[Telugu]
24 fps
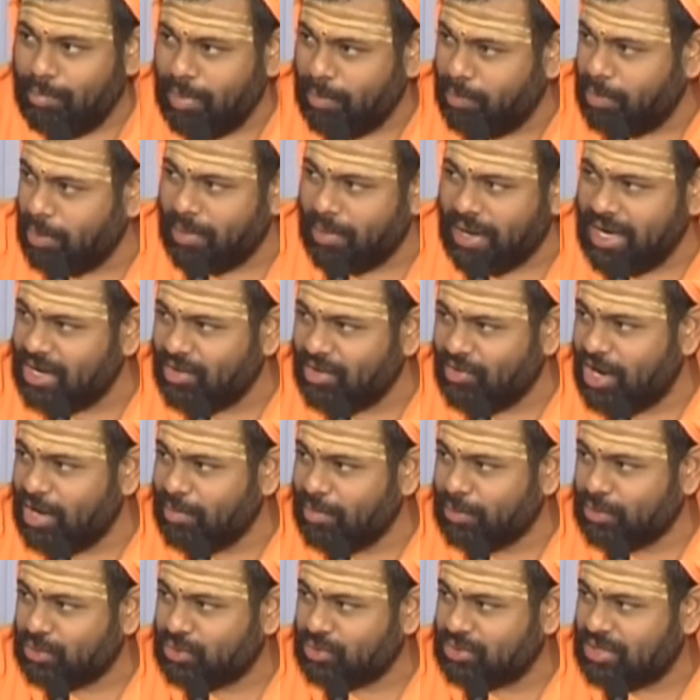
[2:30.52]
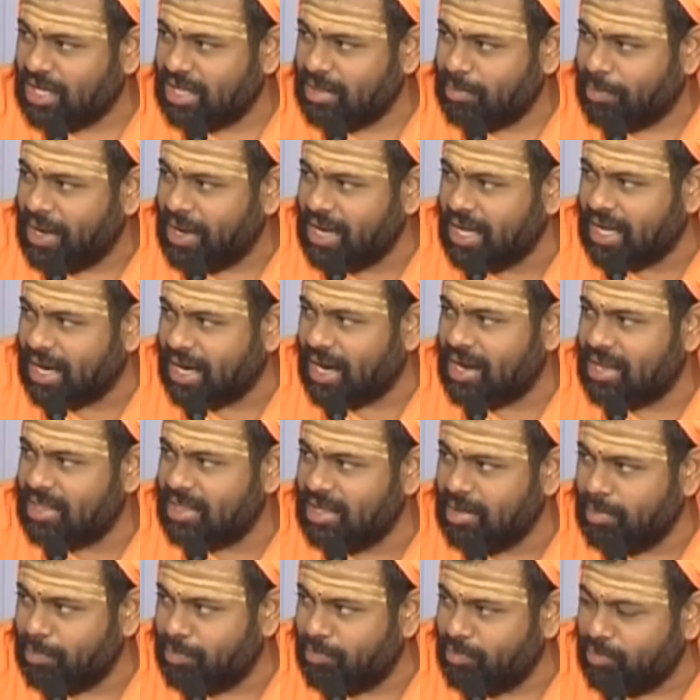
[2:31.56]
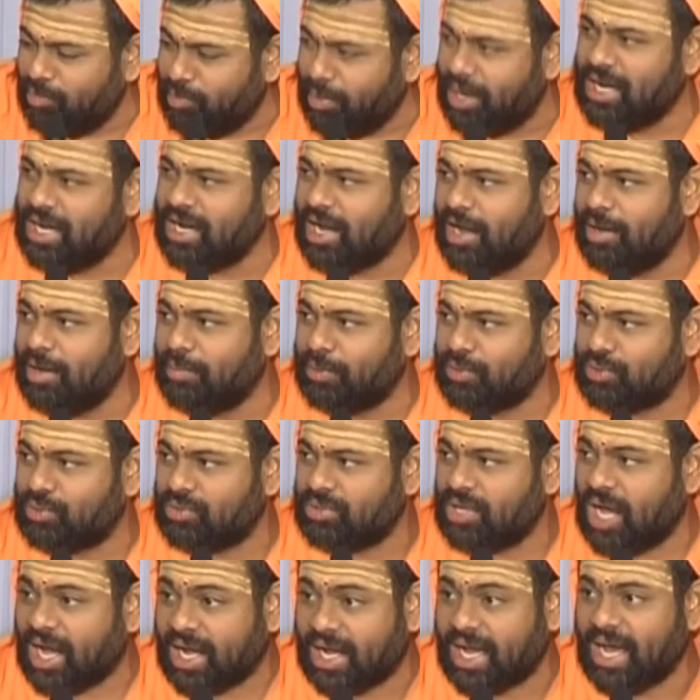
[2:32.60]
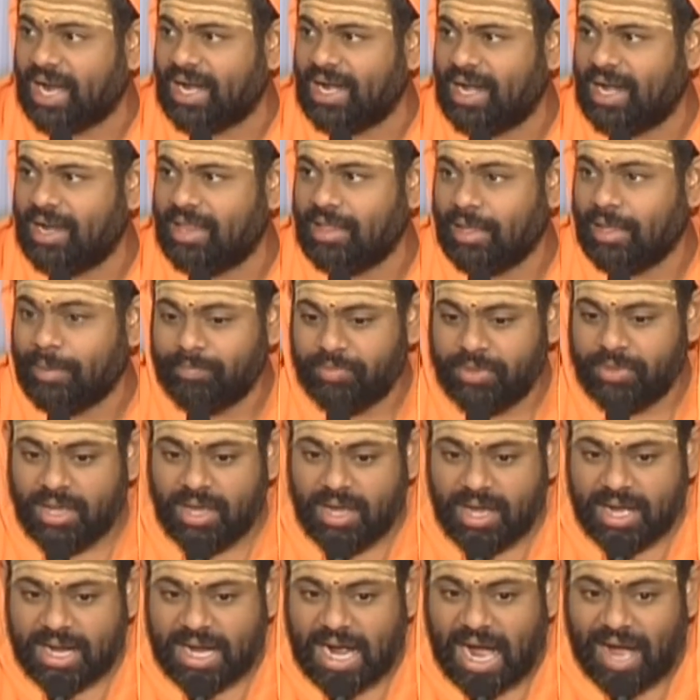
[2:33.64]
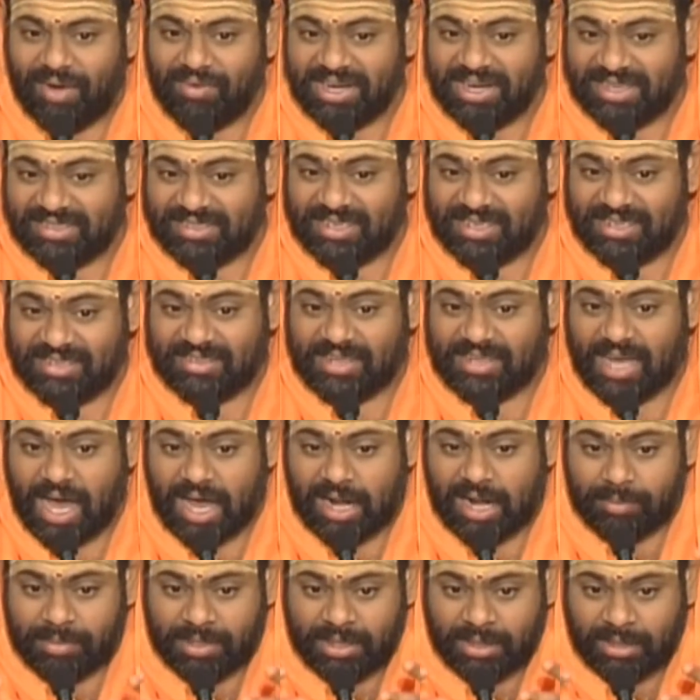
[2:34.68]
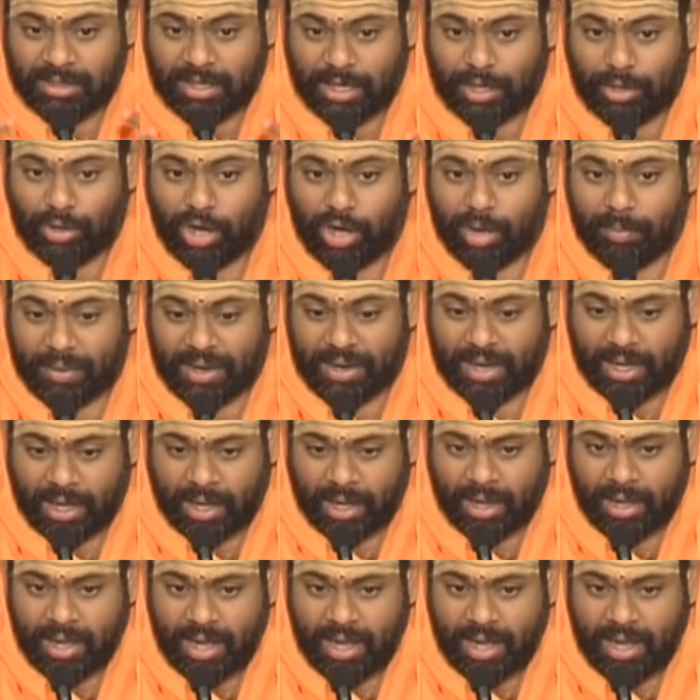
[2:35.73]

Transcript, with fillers: పిప్పి బయటికి వెళ్ళిపోతుంది అది పనికిరానిది బయటికి వెళ్ళిపోతుంది అక్కర్లేనిది కావలసిన సారమంతా లోపల